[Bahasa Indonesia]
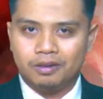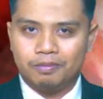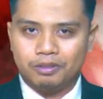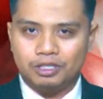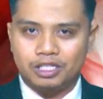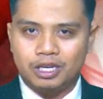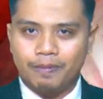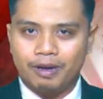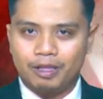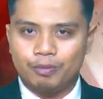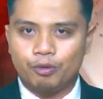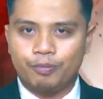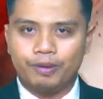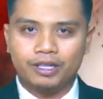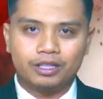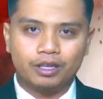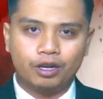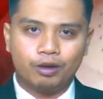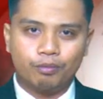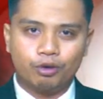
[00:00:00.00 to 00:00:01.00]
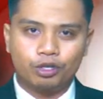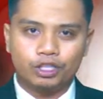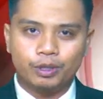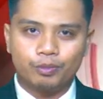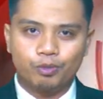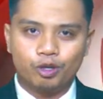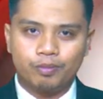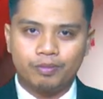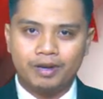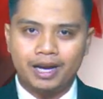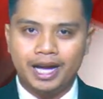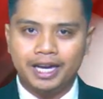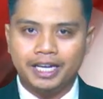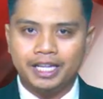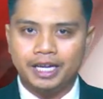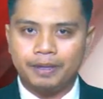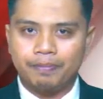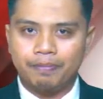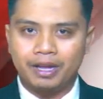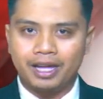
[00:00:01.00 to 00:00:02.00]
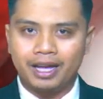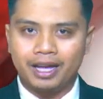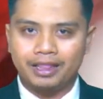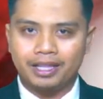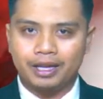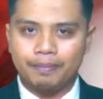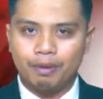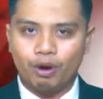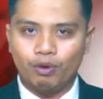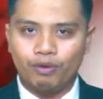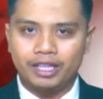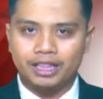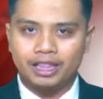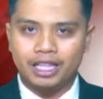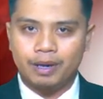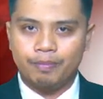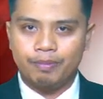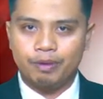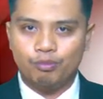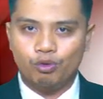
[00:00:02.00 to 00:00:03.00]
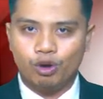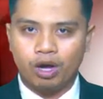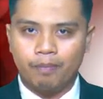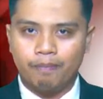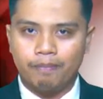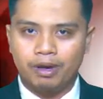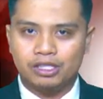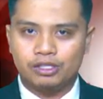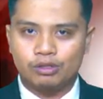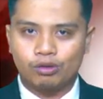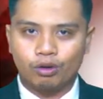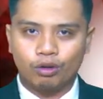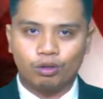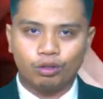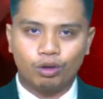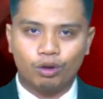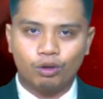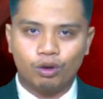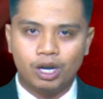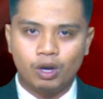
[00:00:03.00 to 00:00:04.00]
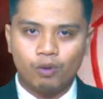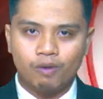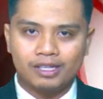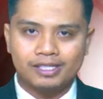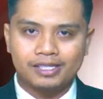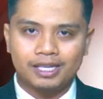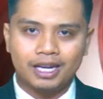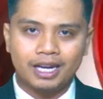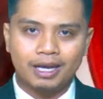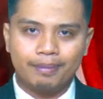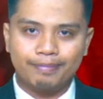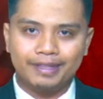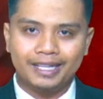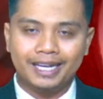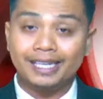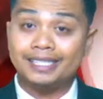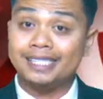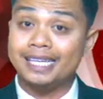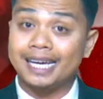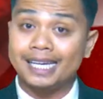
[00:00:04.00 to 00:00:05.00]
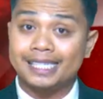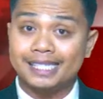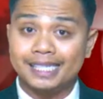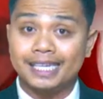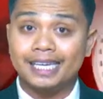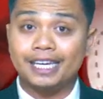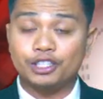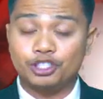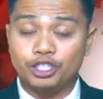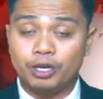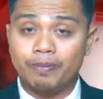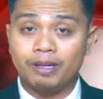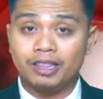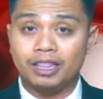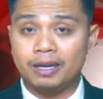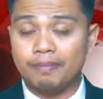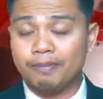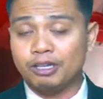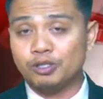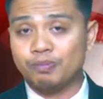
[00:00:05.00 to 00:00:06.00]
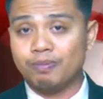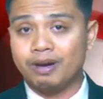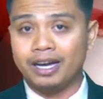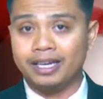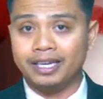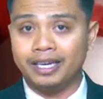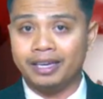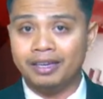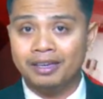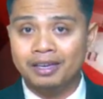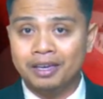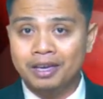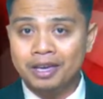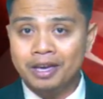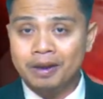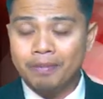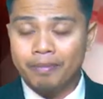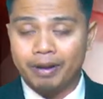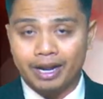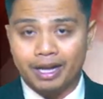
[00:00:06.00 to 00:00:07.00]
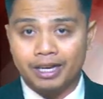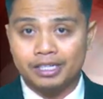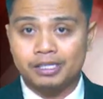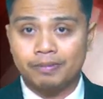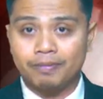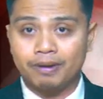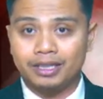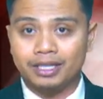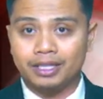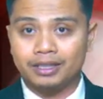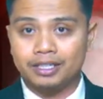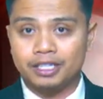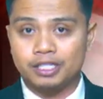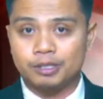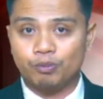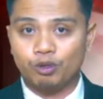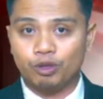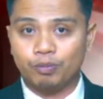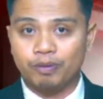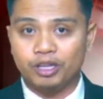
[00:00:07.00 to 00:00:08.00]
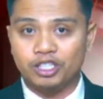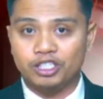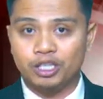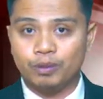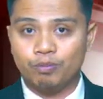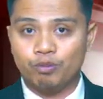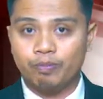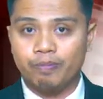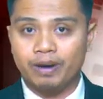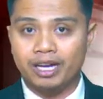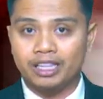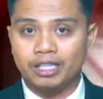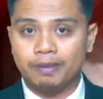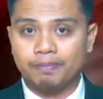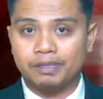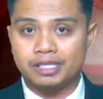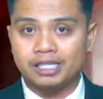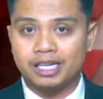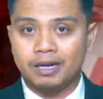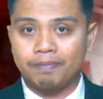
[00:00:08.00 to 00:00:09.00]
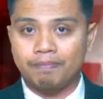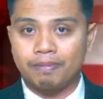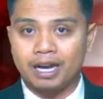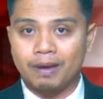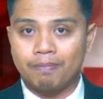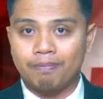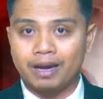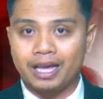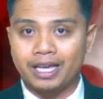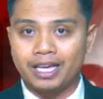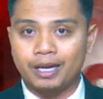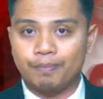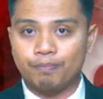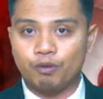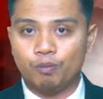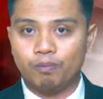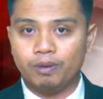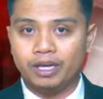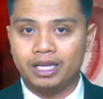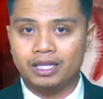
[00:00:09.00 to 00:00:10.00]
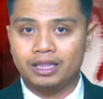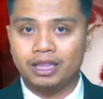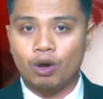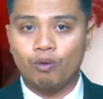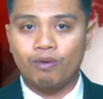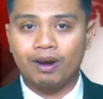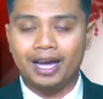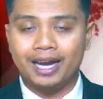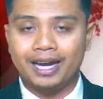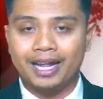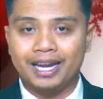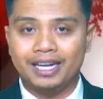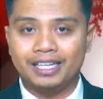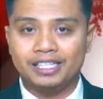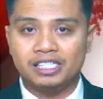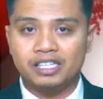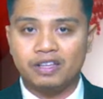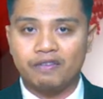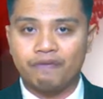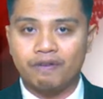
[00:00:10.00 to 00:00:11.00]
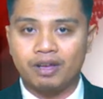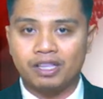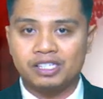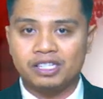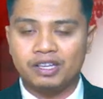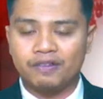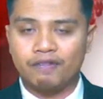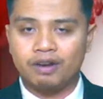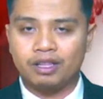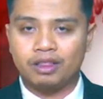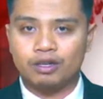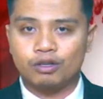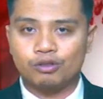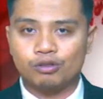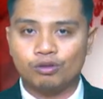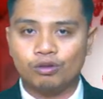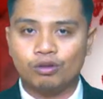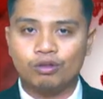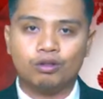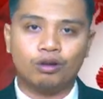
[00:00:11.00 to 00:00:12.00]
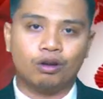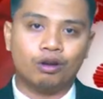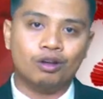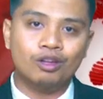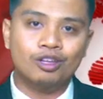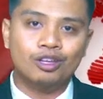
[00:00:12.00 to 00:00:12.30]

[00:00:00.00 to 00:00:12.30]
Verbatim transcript: Penjabat Bupati Lombok Timur menghadiri peringatan Maulid Nabi Muhammad SAW di Desa Kesik, Kecamatan Mas Pada kesempatan tersebut, PJ Bupati pesan para pelayan publik tauladani sifat-sifat Rasulullah